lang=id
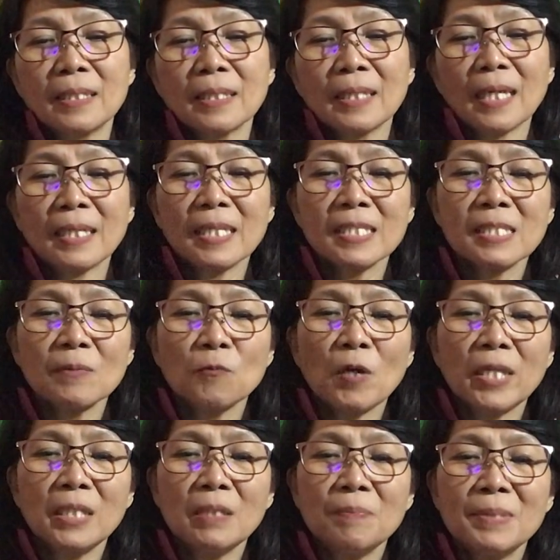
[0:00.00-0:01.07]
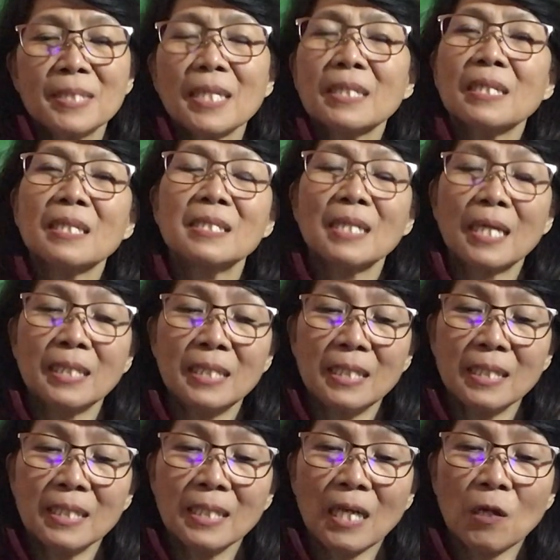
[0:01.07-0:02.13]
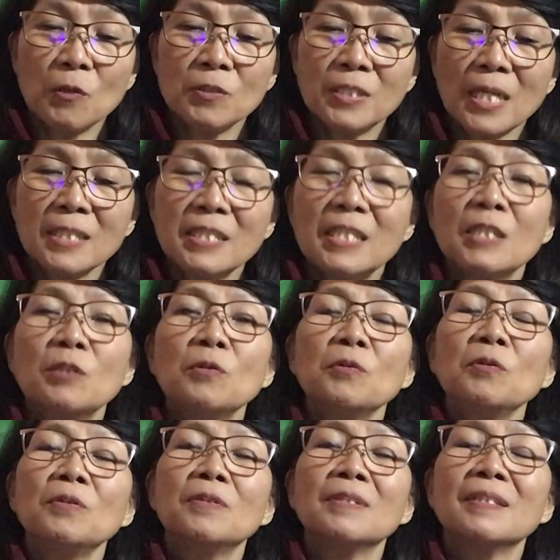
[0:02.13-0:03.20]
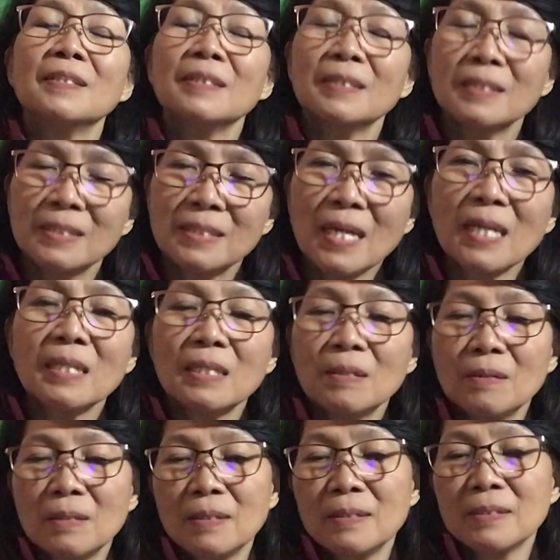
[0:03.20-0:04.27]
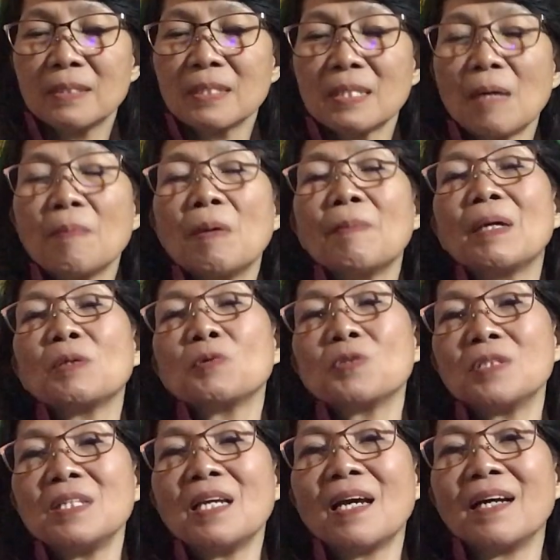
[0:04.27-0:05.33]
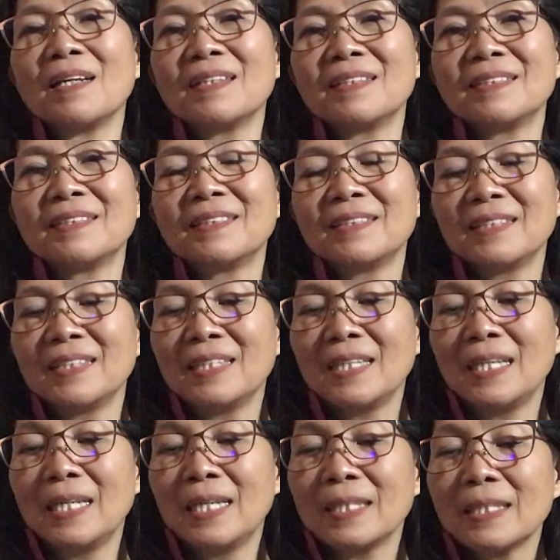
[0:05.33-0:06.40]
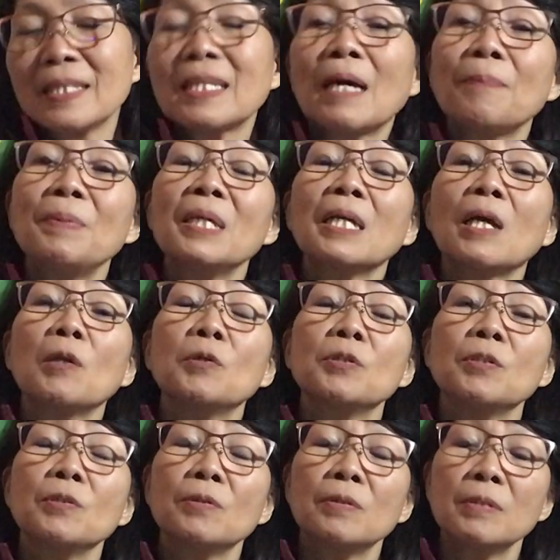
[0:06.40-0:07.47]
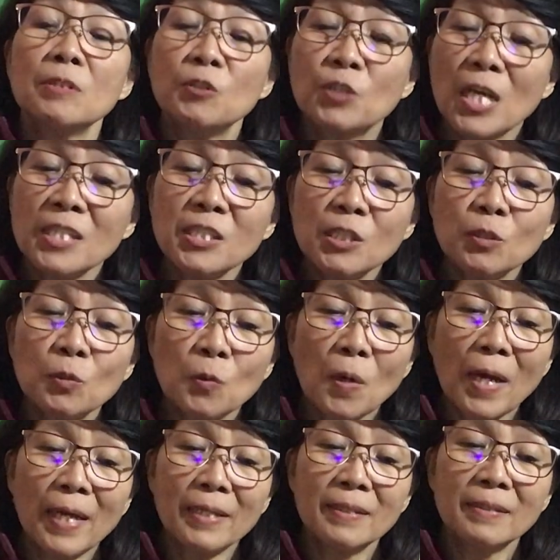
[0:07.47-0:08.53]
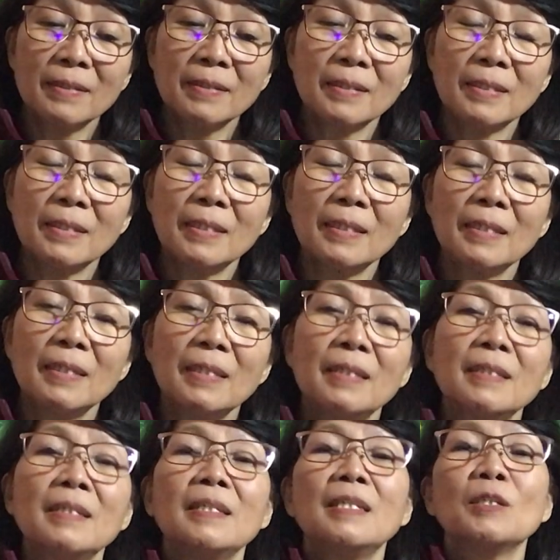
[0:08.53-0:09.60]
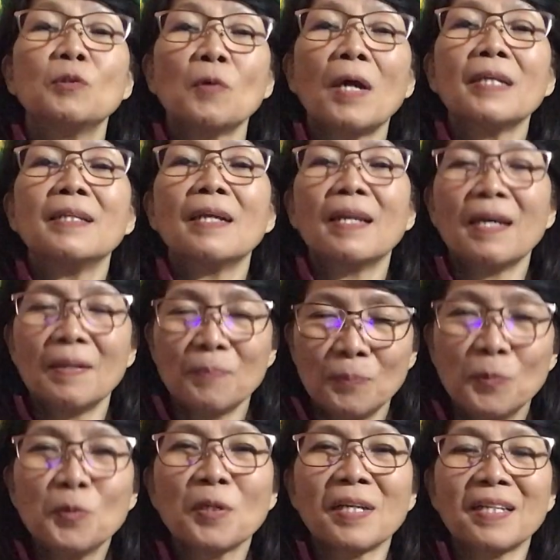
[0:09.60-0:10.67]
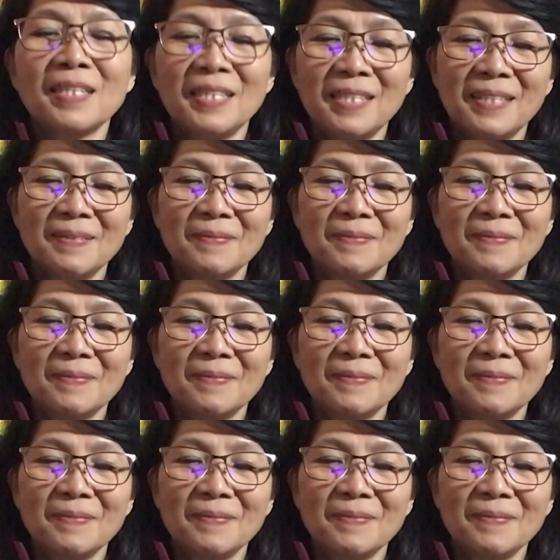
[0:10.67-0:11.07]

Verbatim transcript: karena semua ini bisa terjadi kalau janji itu dari sesama manusia. Tetapi kalau janji Tuhan itu adalah murni.